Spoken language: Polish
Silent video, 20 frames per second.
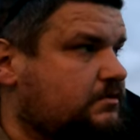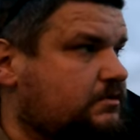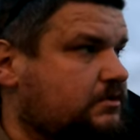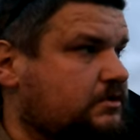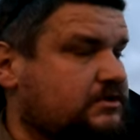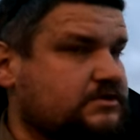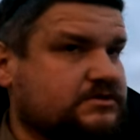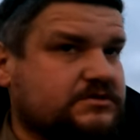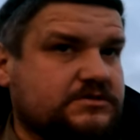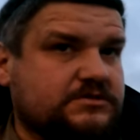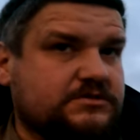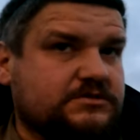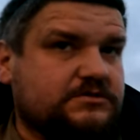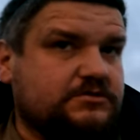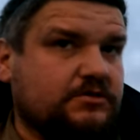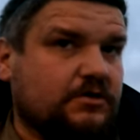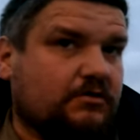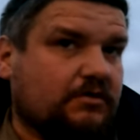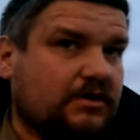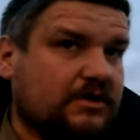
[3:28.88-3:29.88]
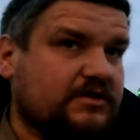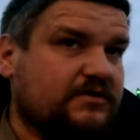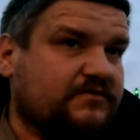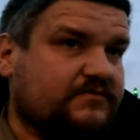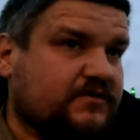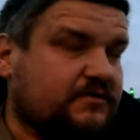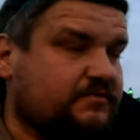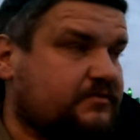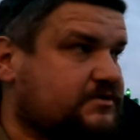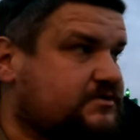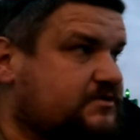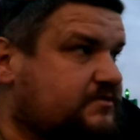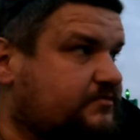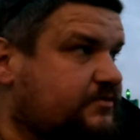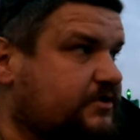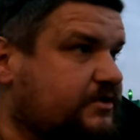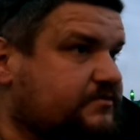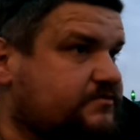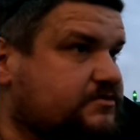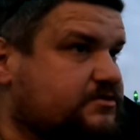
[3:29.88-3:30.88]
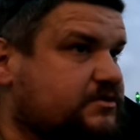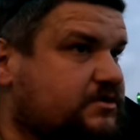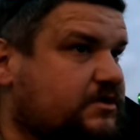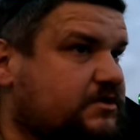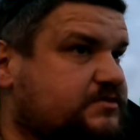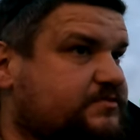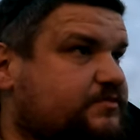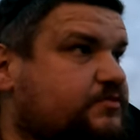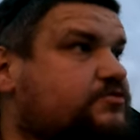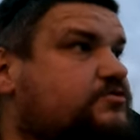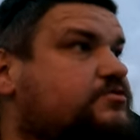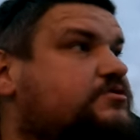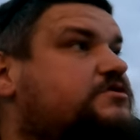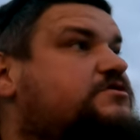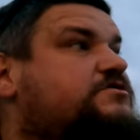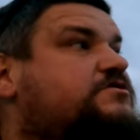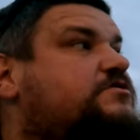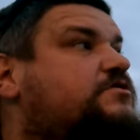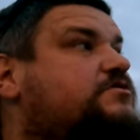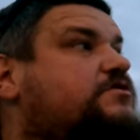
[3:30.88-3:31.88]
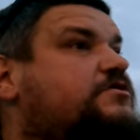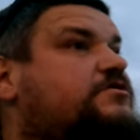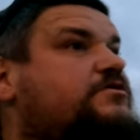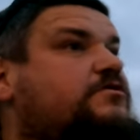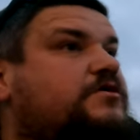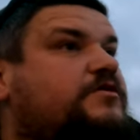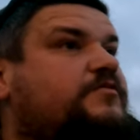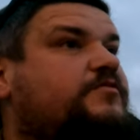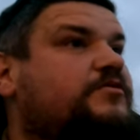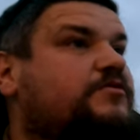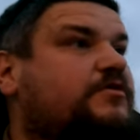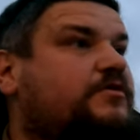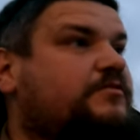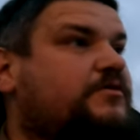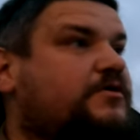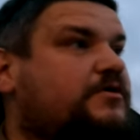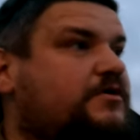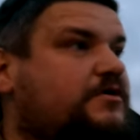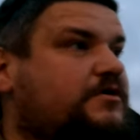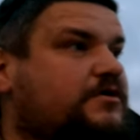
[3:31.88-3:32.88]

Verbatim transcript: jest, dokładnie w tym jestem pierwszy raz, po drugiej stronie trochę byłem.